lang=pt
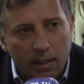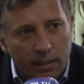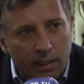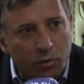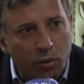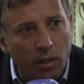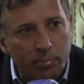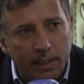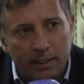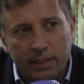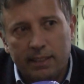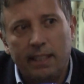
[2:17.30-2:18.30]

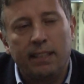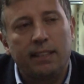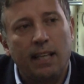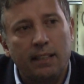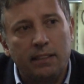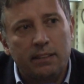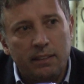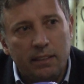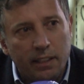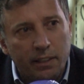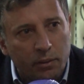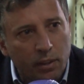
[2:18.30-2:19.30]
Naturalmente que sem entradas de
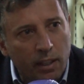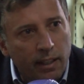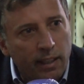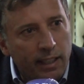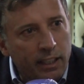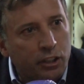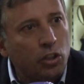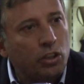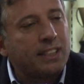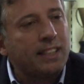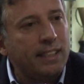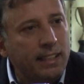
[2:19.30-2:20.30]
dinheiro e só
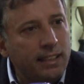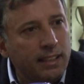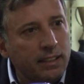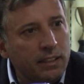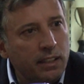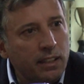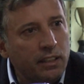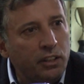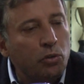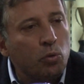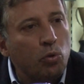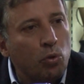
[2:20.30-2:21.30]
saídas,
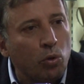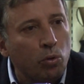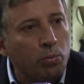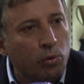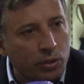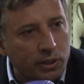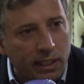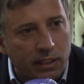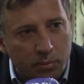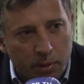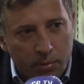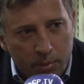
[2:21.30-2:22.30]
nenhum clube consegue
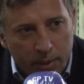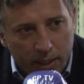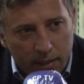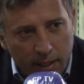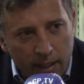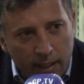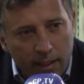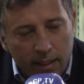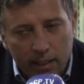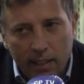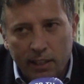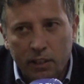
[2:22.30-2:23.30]
sobreviver.
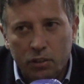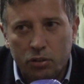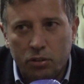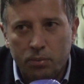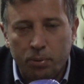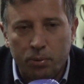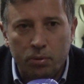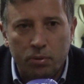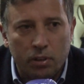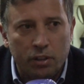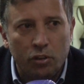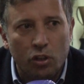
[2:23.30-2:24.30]
E é isso que,
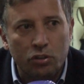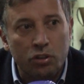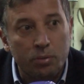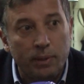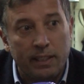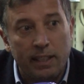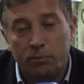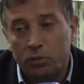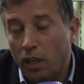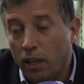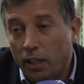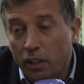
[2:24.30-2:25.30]
que nós nos debatemos
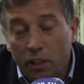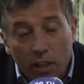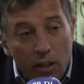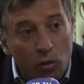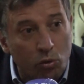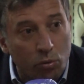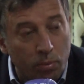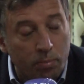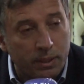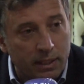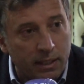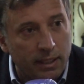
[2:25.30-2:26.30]
e eu, como
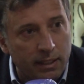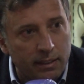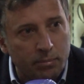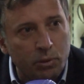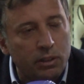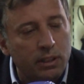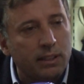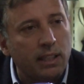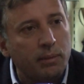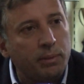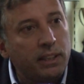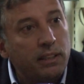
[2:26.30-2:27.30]
Presidente, muito
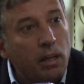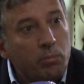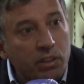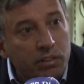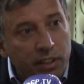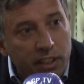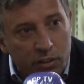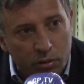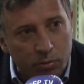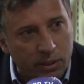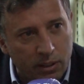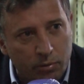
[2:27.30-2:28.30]
sinceramente, não me revejo
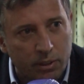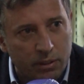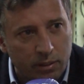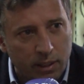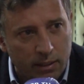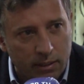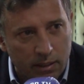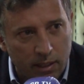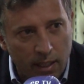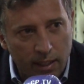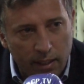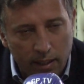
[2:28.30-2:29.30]
numa situação destas.
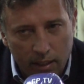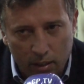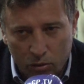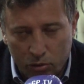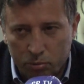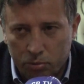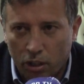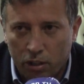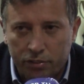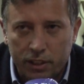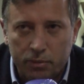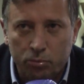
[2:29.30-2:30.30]
Eu
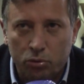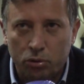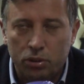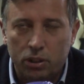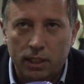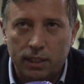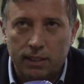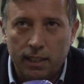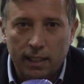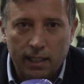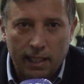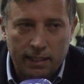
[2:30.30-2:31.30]
revejo-me todos os dias
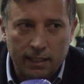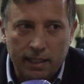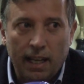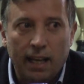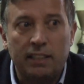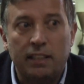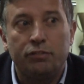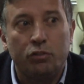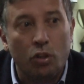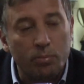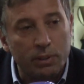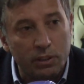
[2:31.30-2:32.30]
a tentar arranjar
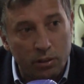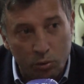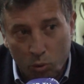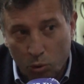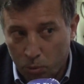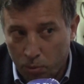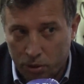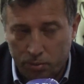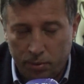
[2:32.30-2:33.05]
formas do clube